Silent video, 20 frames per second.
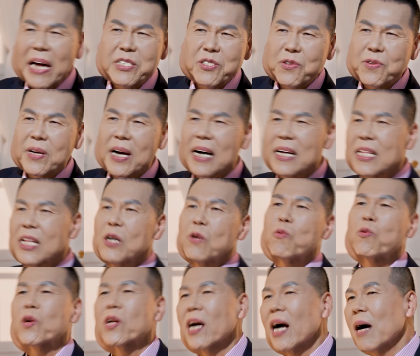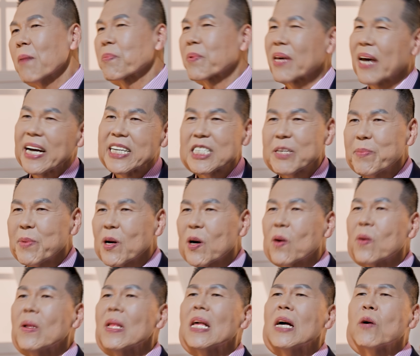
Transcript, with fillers: 순간 우리와 함께 하시며